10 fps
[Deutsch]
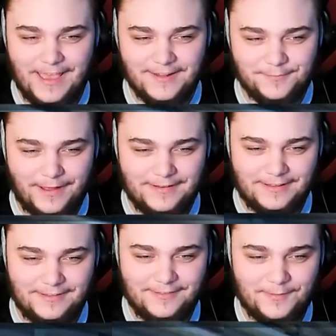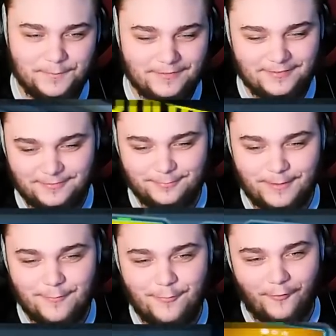Entspann dich. Du bist
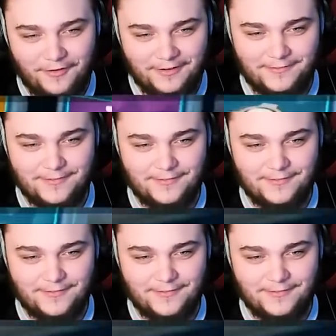mein Freund.